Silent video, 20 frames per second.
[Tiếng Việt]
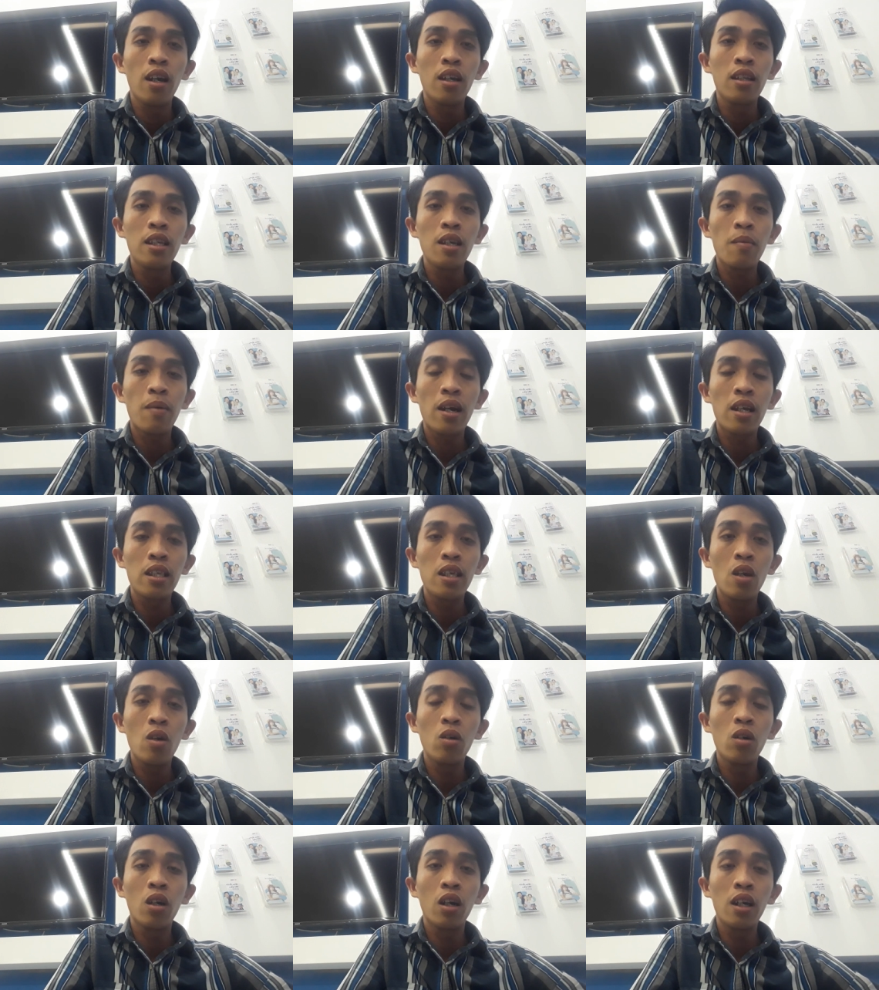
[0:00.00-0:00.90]
nhưng mà
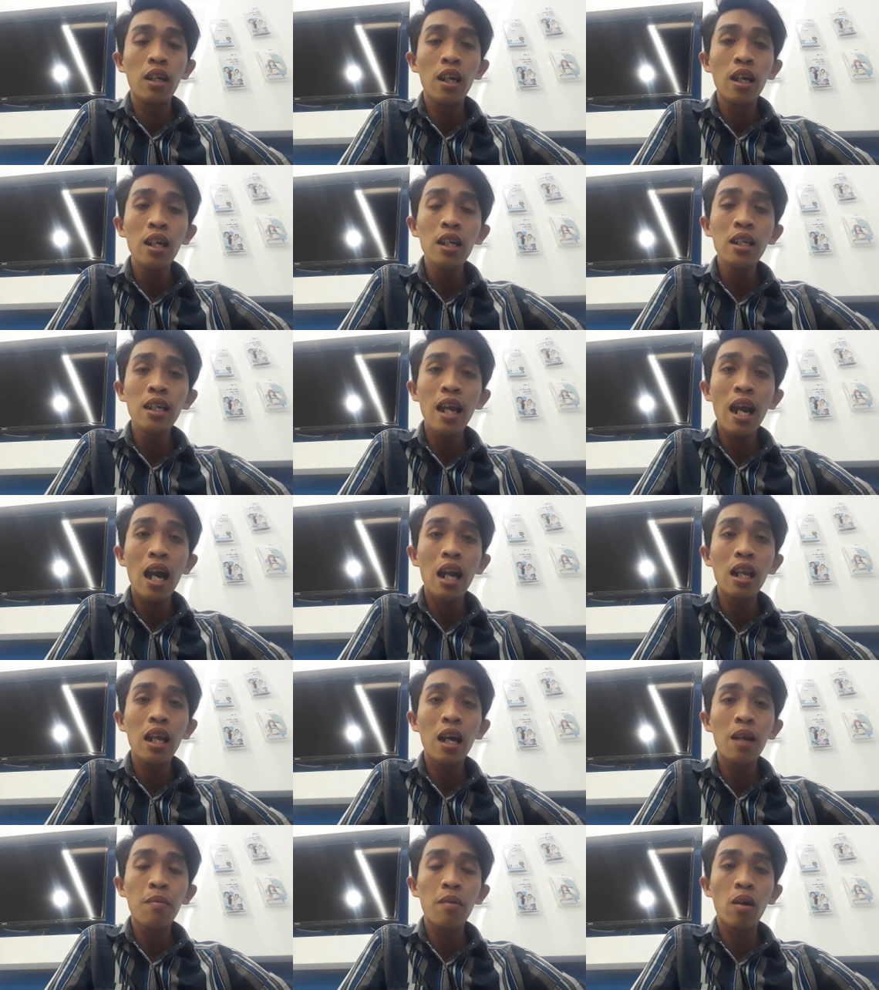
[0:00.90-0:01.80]
nhiều người đứng ra
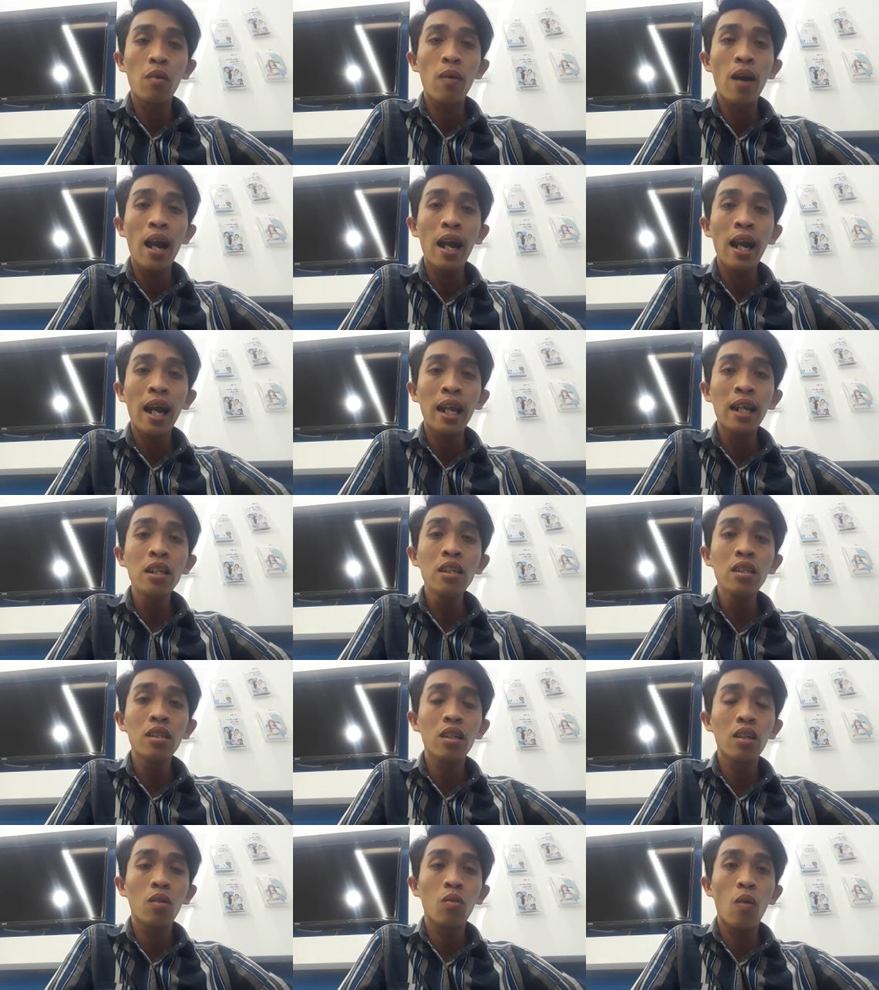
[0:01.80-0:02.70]
lên mà phản ánh
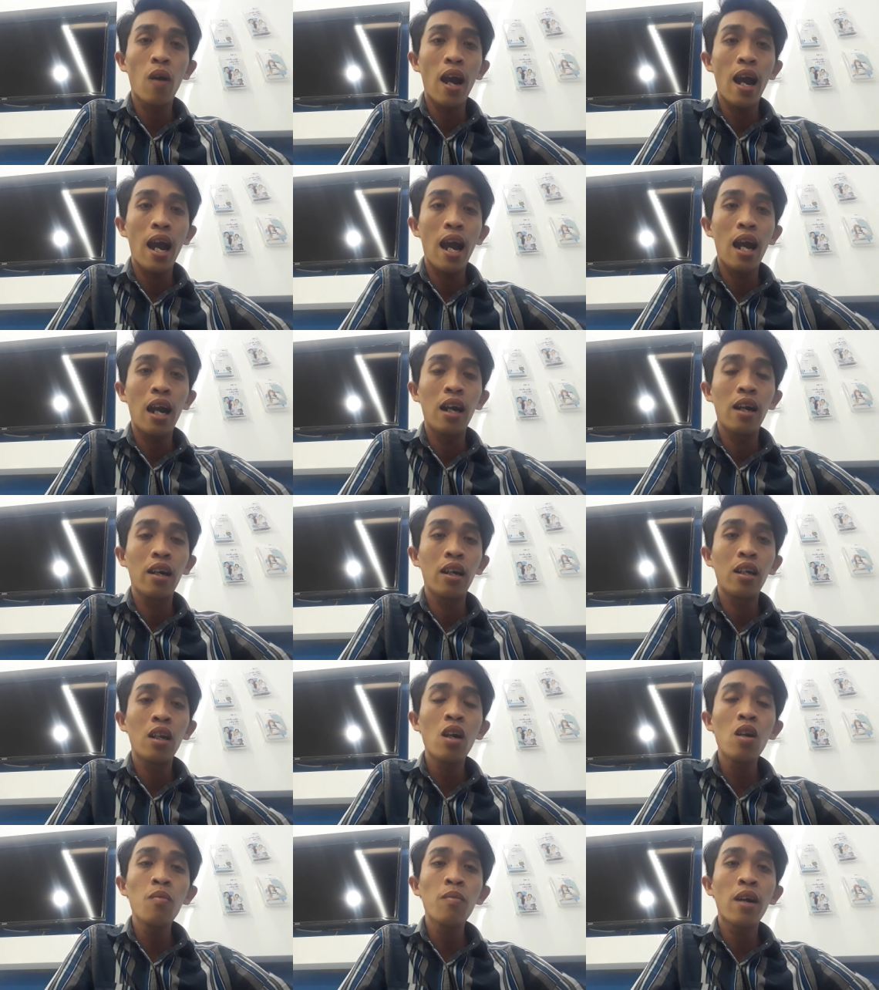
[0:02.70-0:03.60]
và
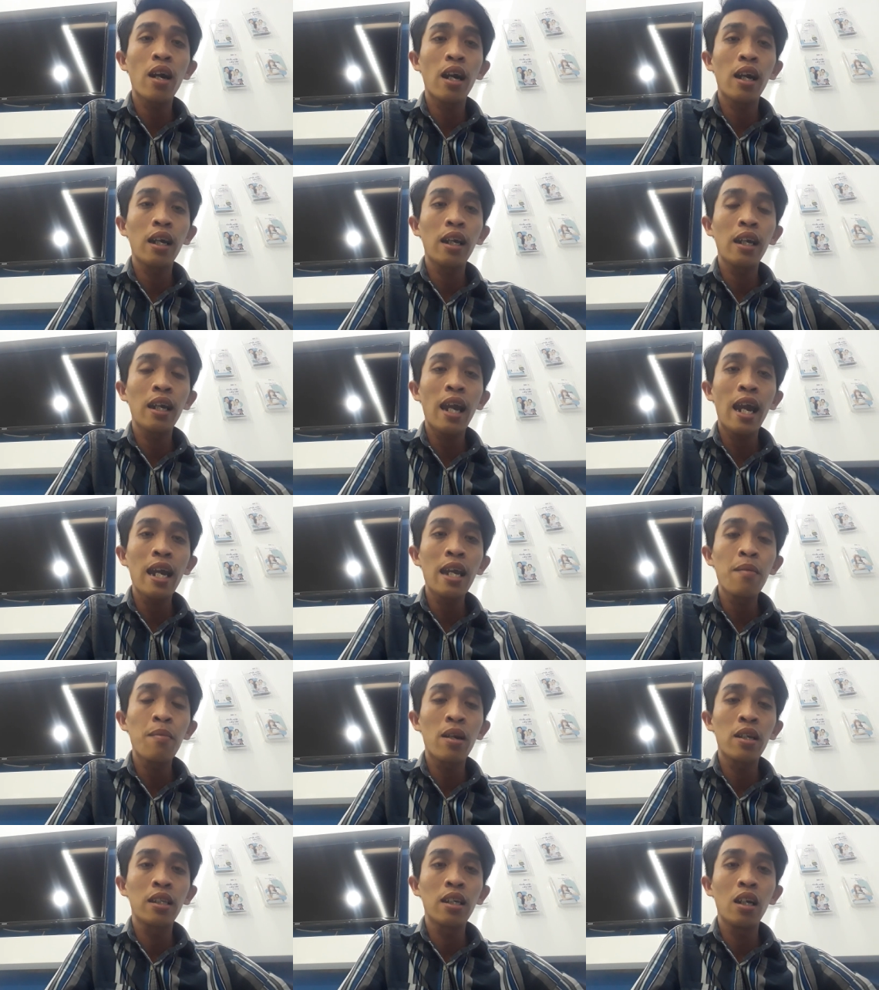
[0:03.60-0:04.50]
nó mà gây
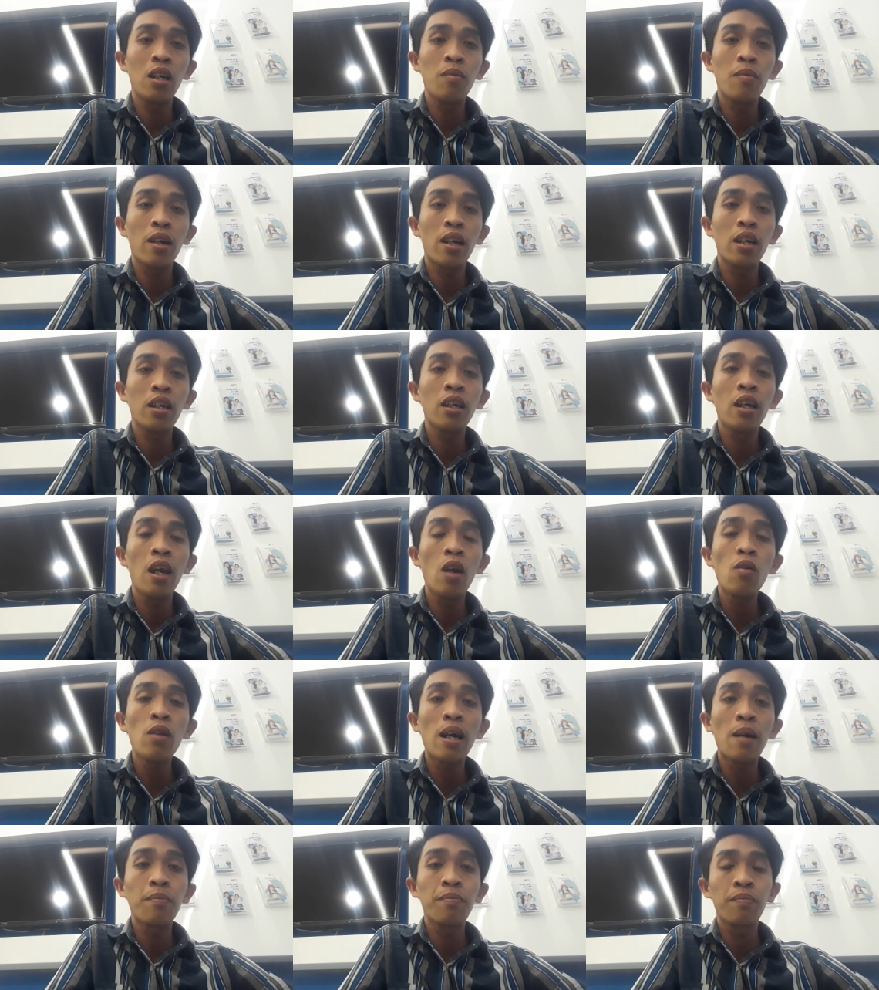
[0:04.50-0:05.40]
mà sự mà
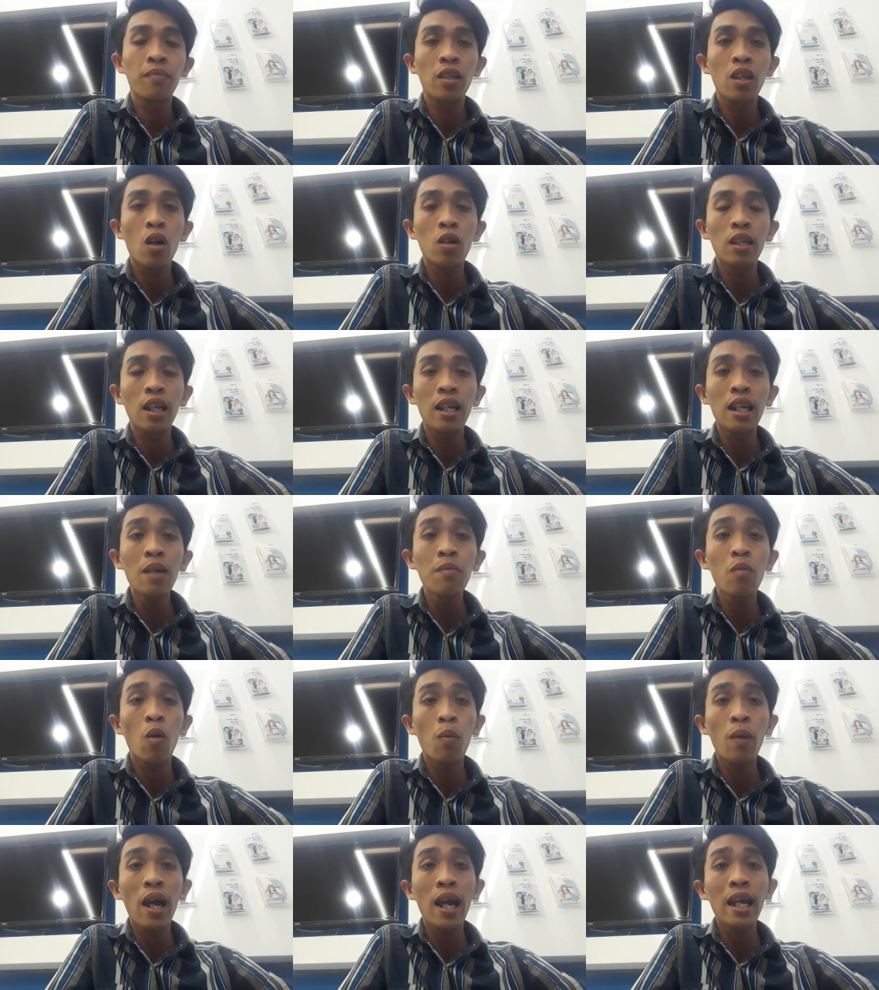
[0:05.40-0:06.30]
hiểu lầm cho tỉnh thất
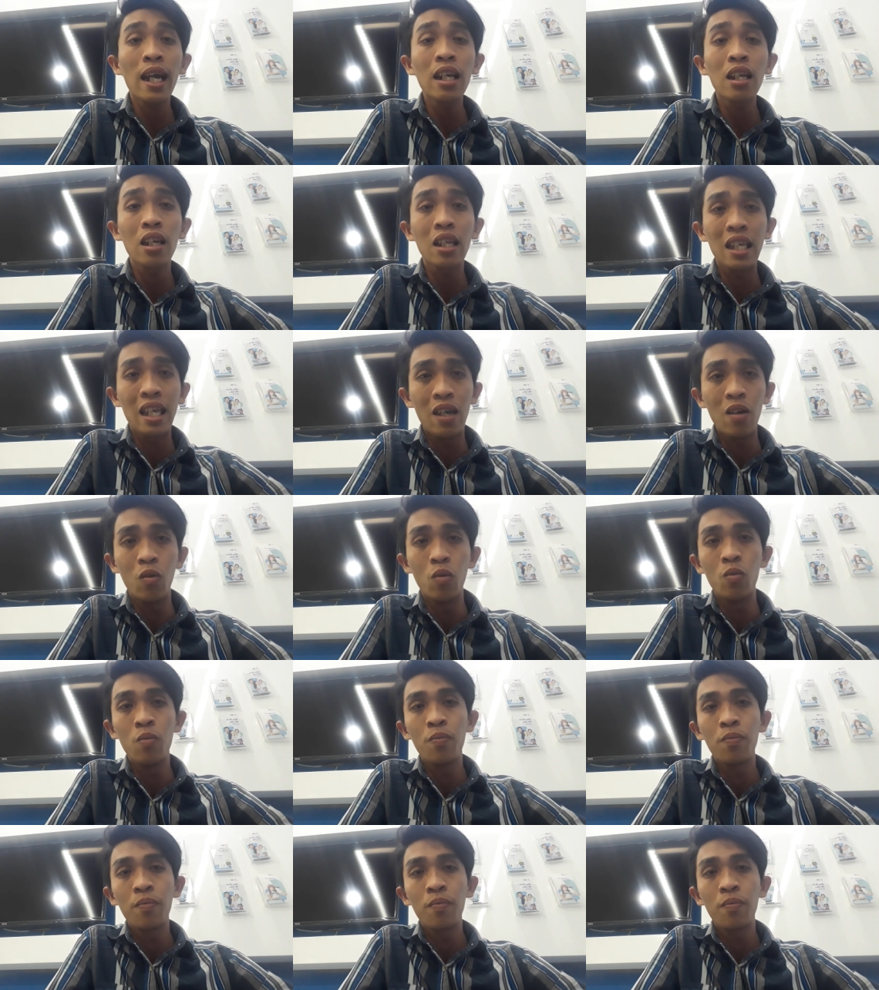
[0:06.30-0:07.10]
bồng lai rất là nhiều